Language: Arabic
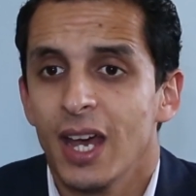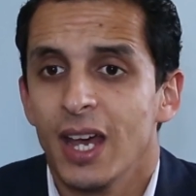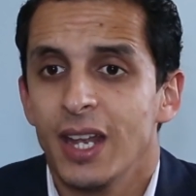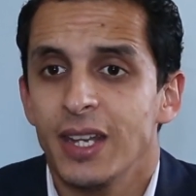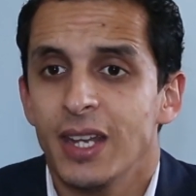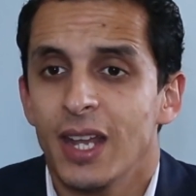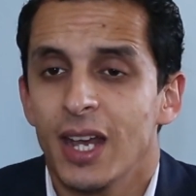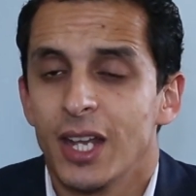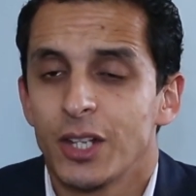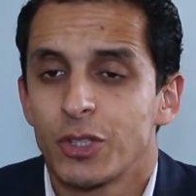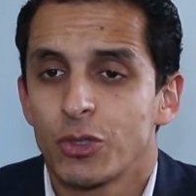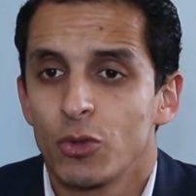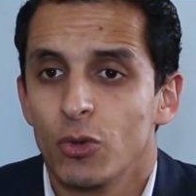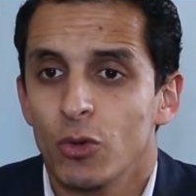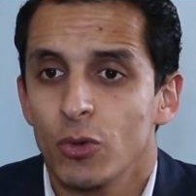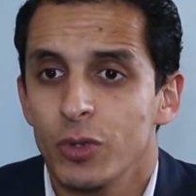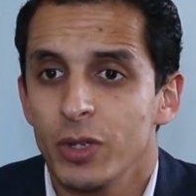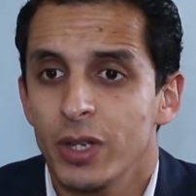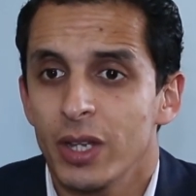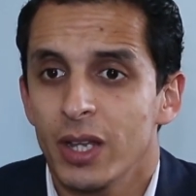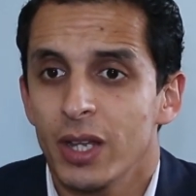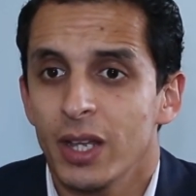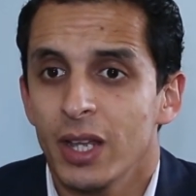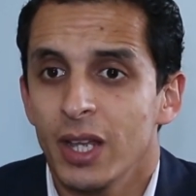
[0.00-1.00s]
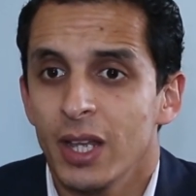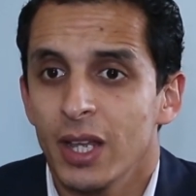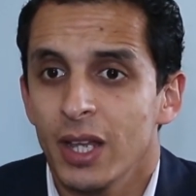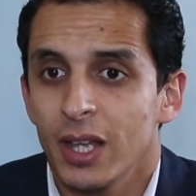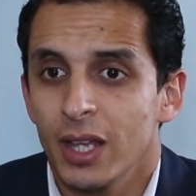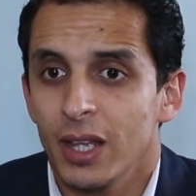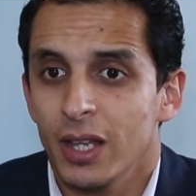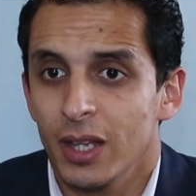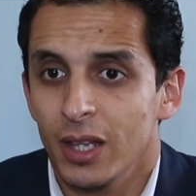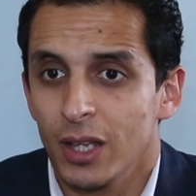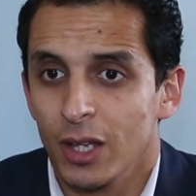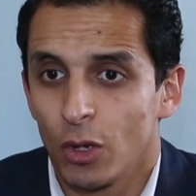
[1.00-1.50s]
انها تكون
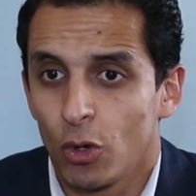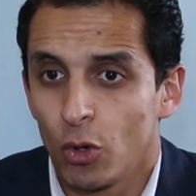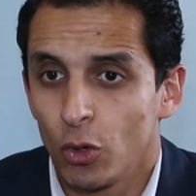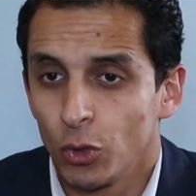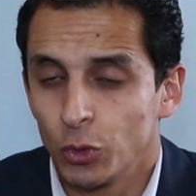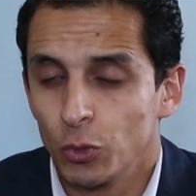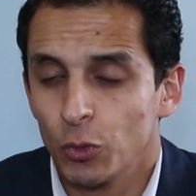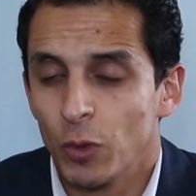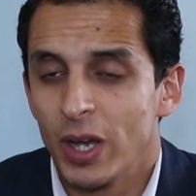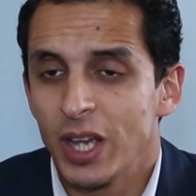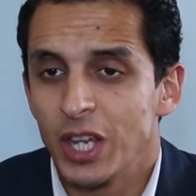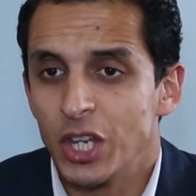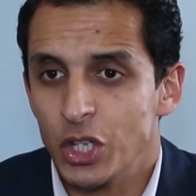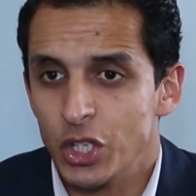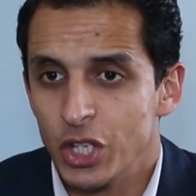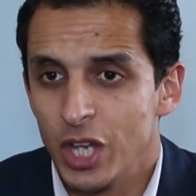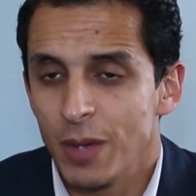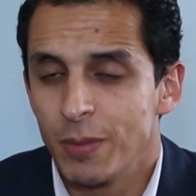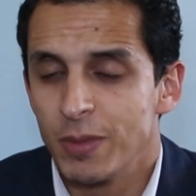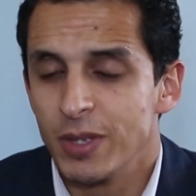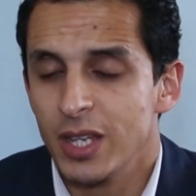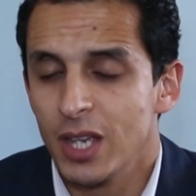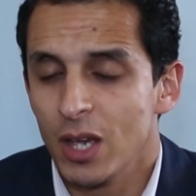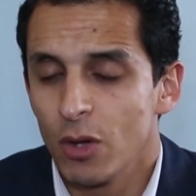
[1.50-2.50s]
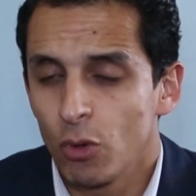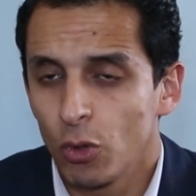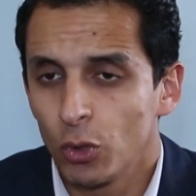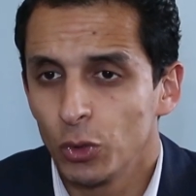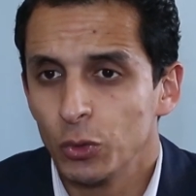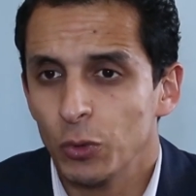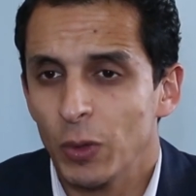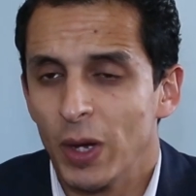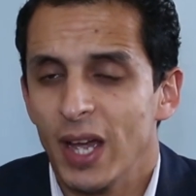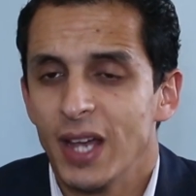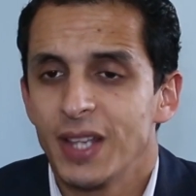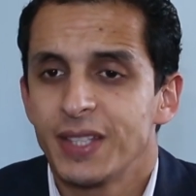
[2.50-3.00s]
آه، قدوه ايجابيه
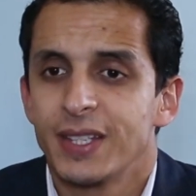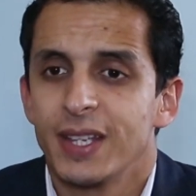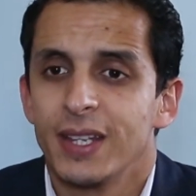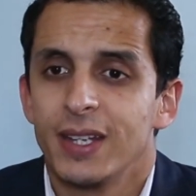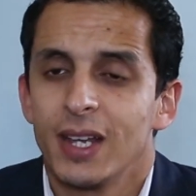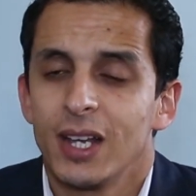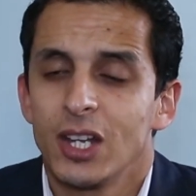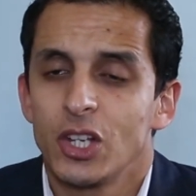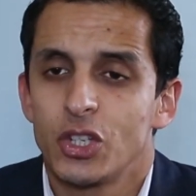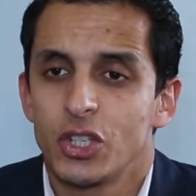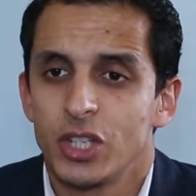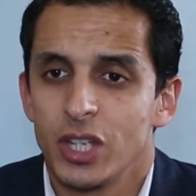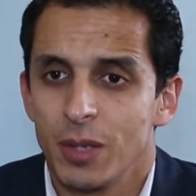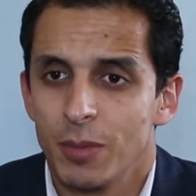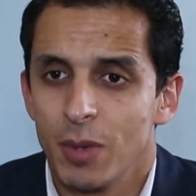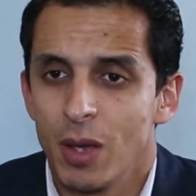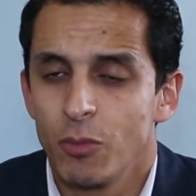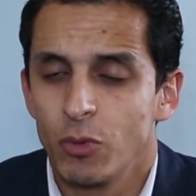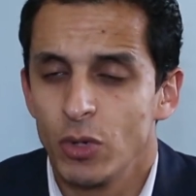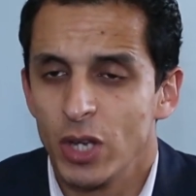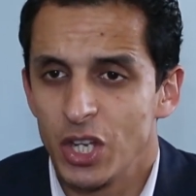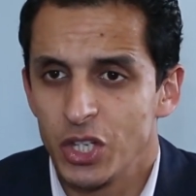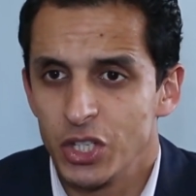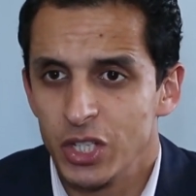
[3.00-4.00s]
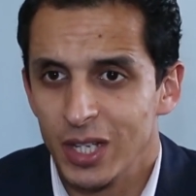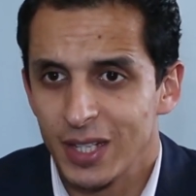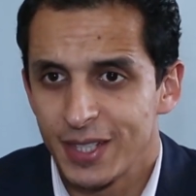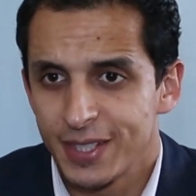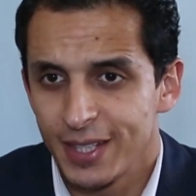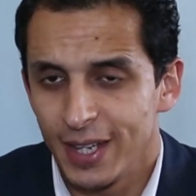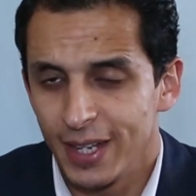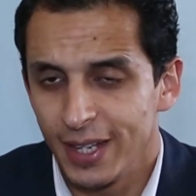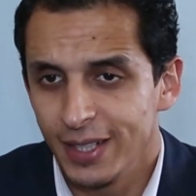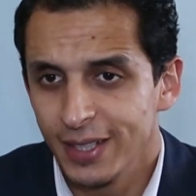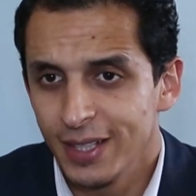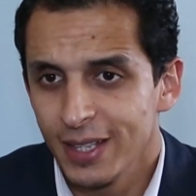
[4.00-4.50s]
وقدوه حسنه للشباب والاجيال
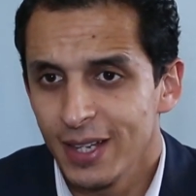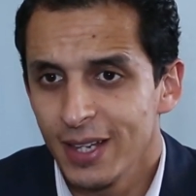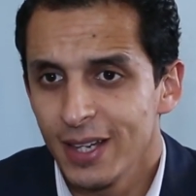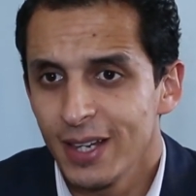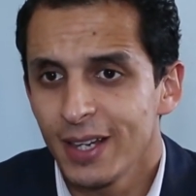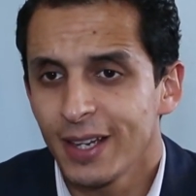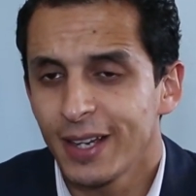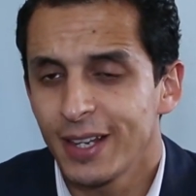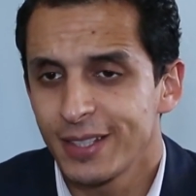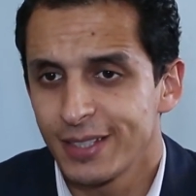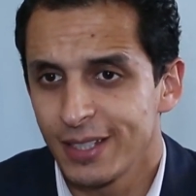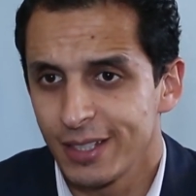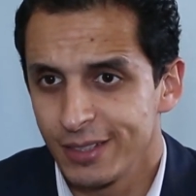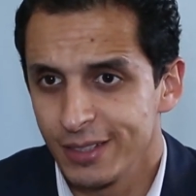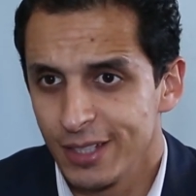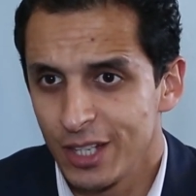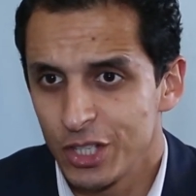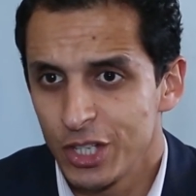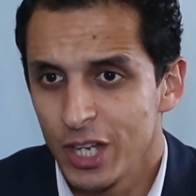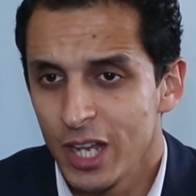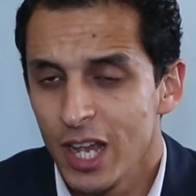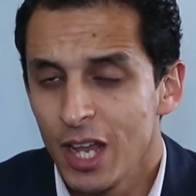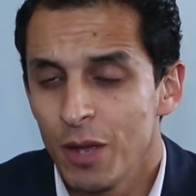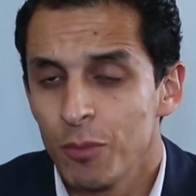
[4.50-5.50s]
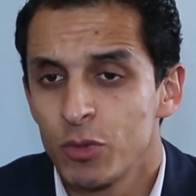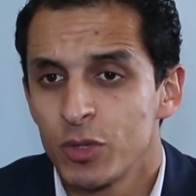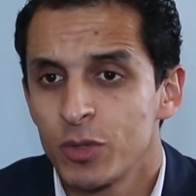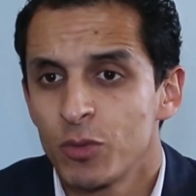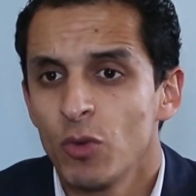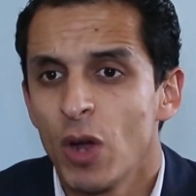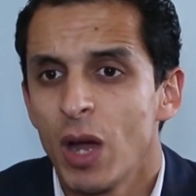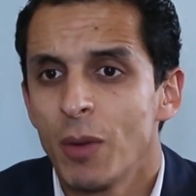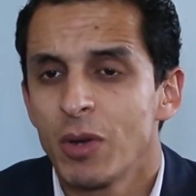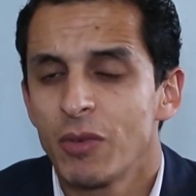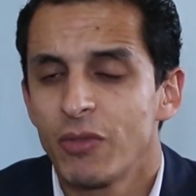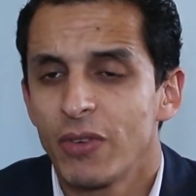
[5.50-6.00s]
الصاعده قصص نجاح
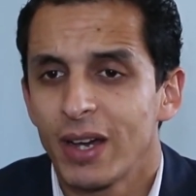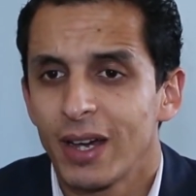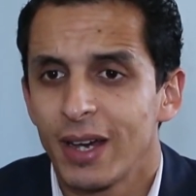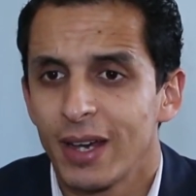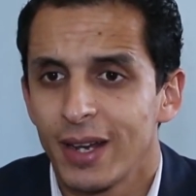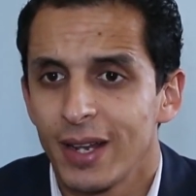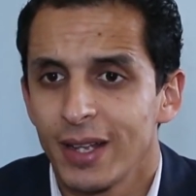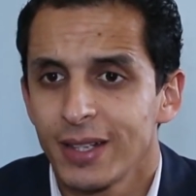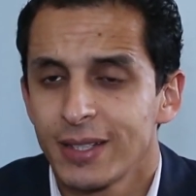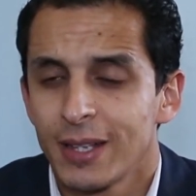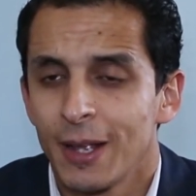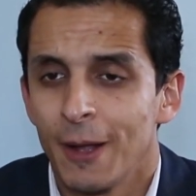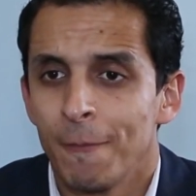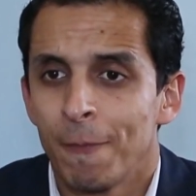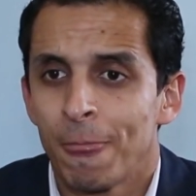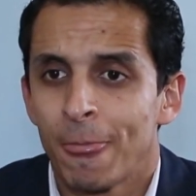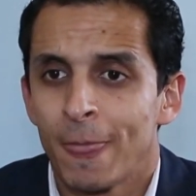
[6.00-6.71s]
مجموعه من الفقرات